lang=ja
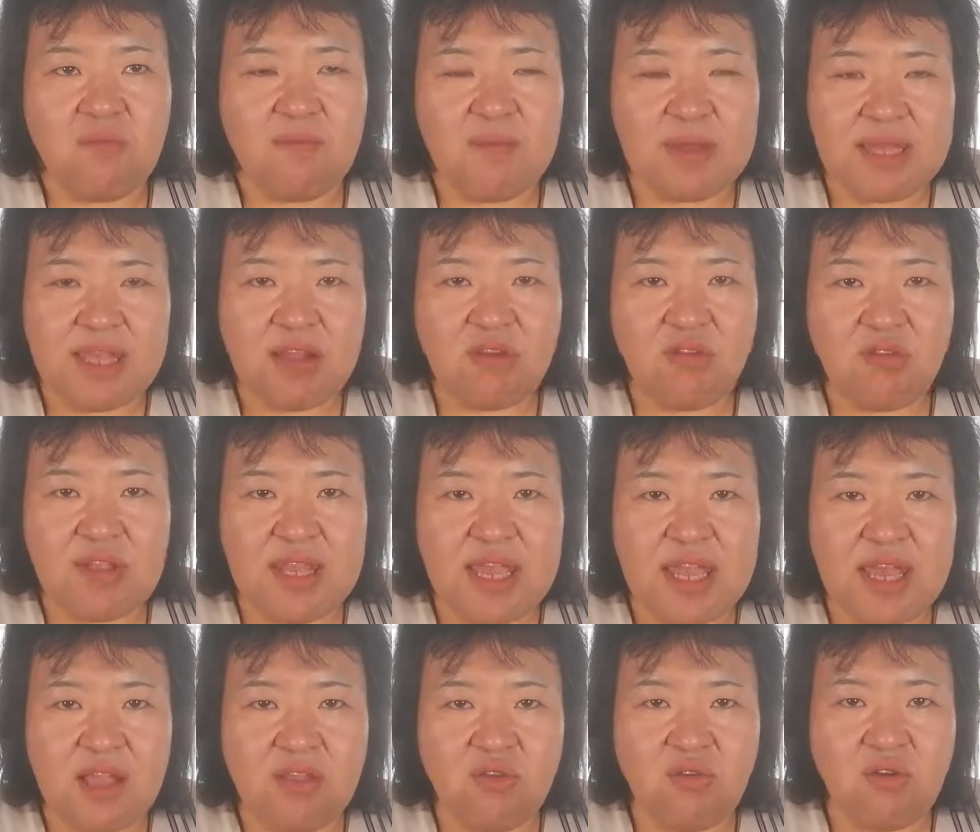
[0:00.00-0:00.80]
まあ、結構
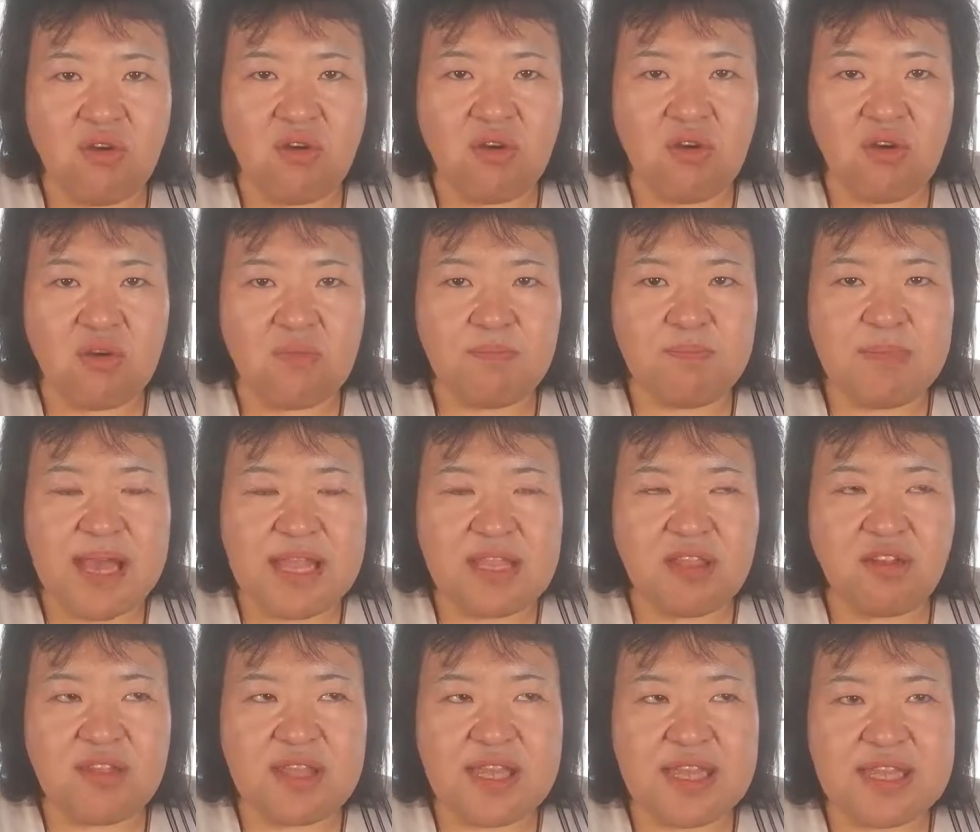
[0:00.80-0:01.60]
ね、あの、場
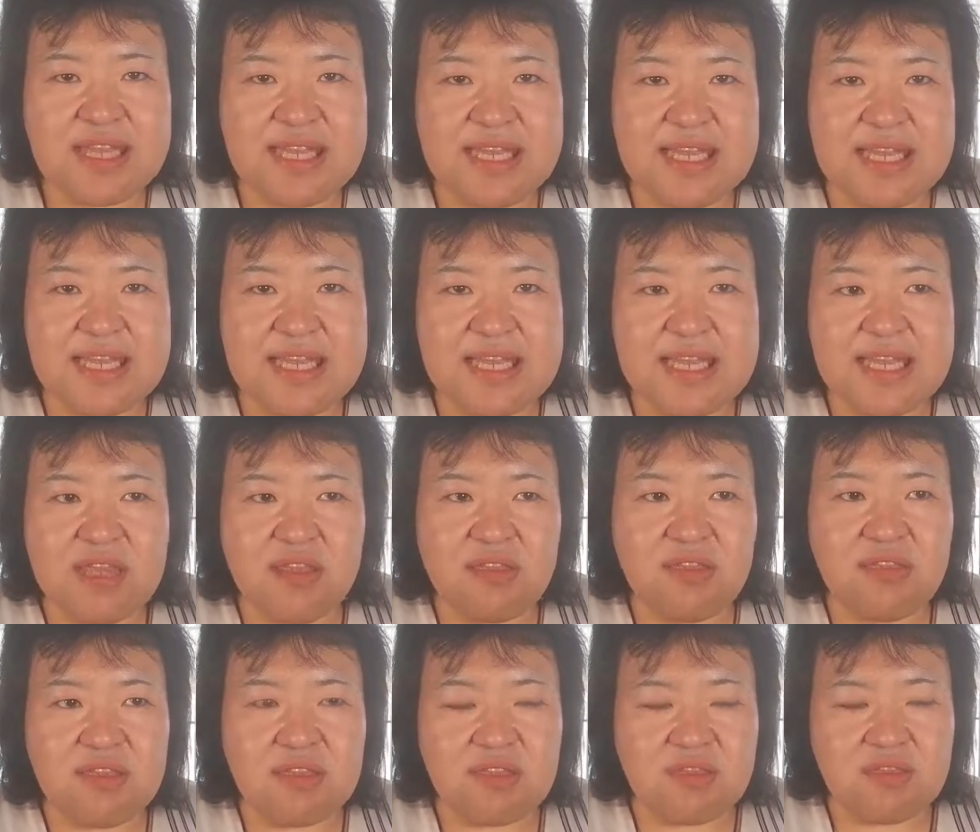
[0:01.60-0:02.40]
合によってはギリギリ、
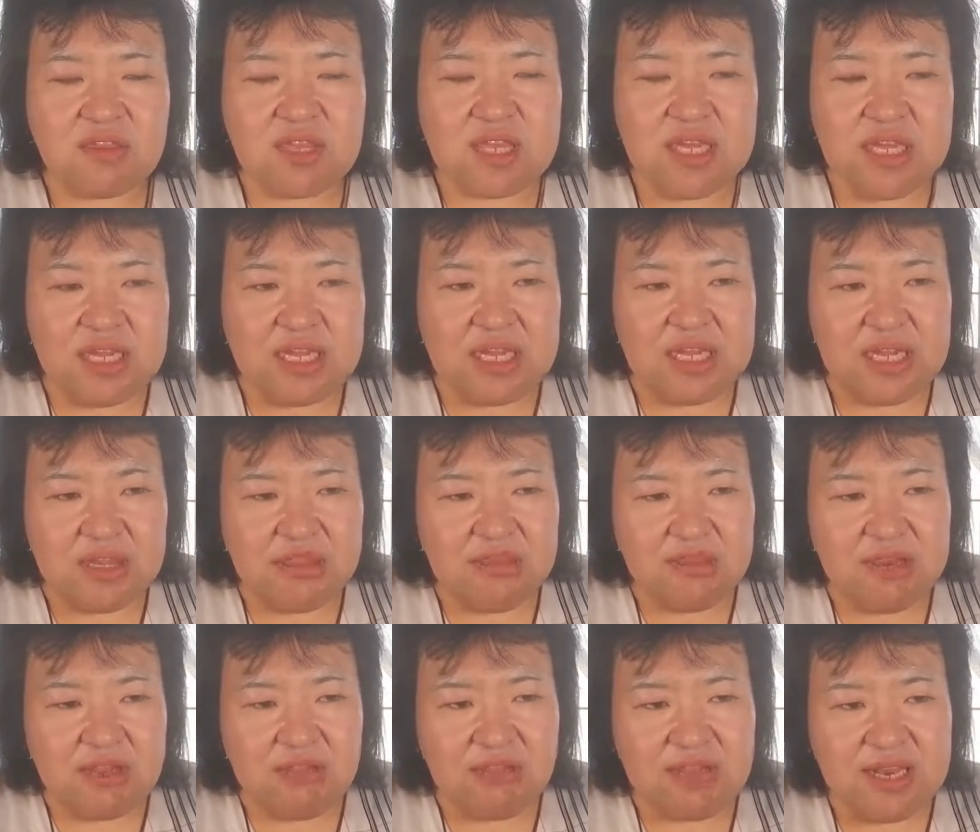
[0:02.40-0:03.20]

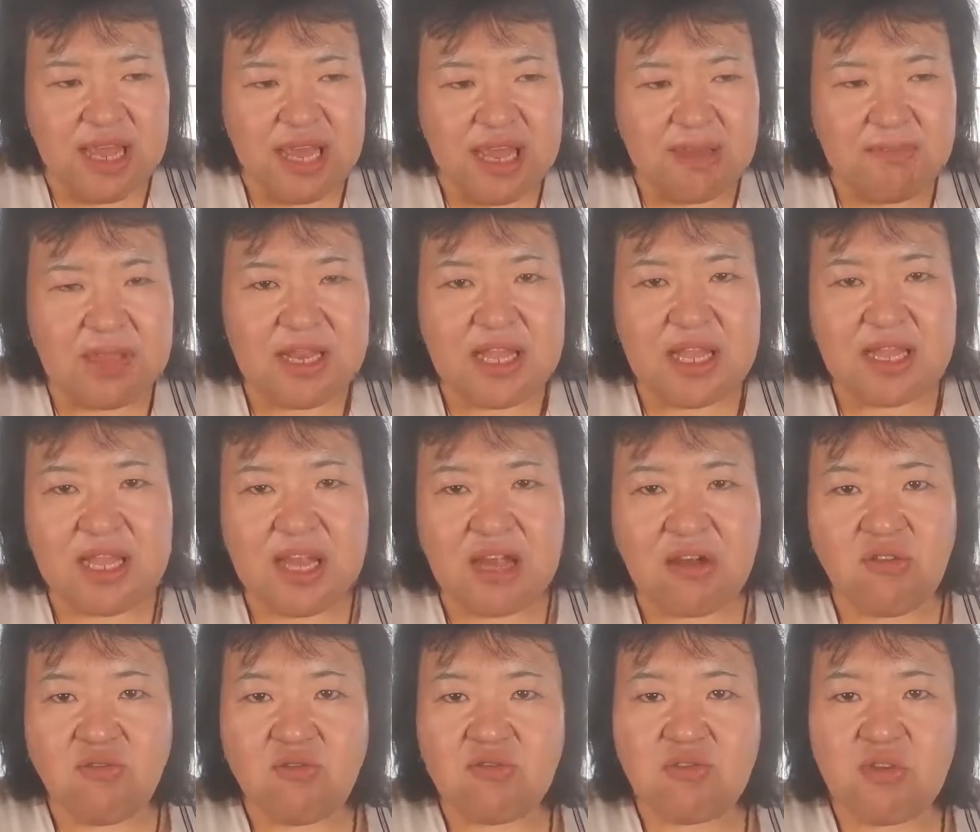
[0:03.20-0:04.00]
ギリギリスレスレみたい
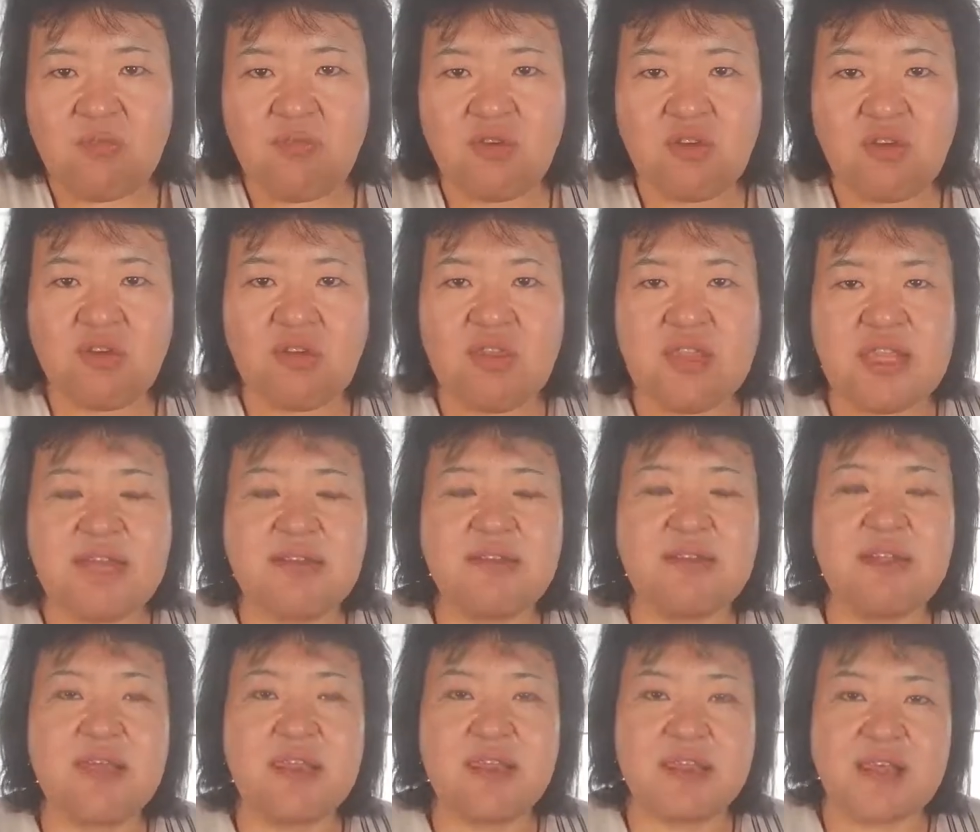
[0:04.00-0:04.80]
なことも言って
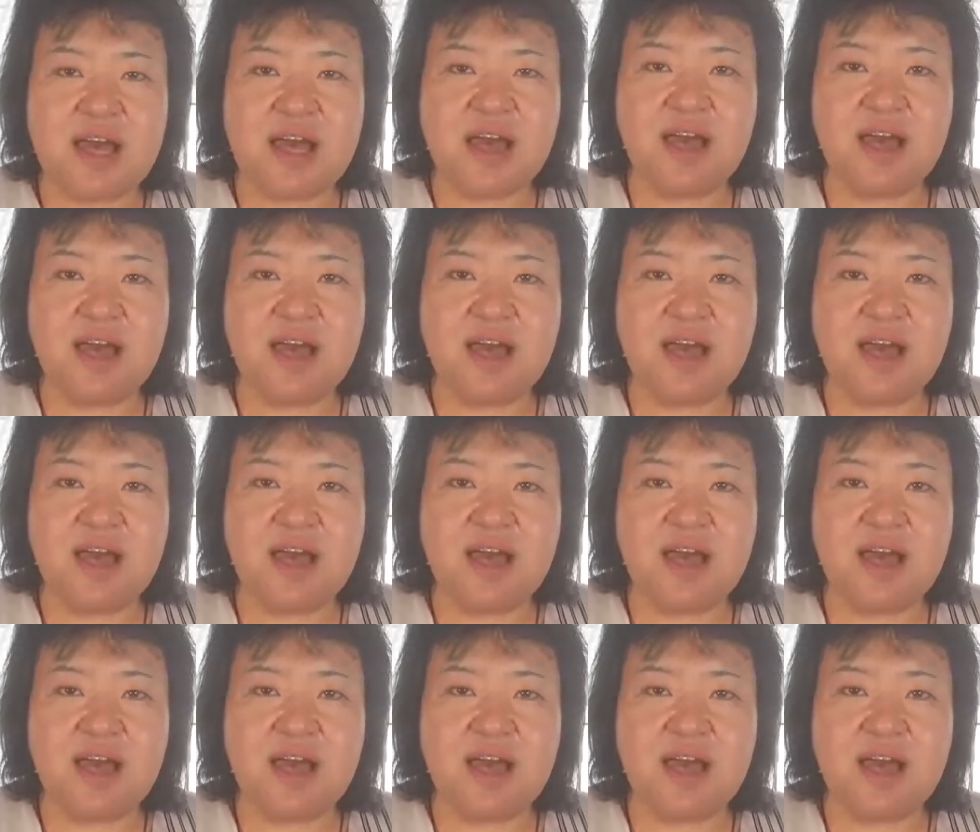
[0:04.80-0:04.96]
るんです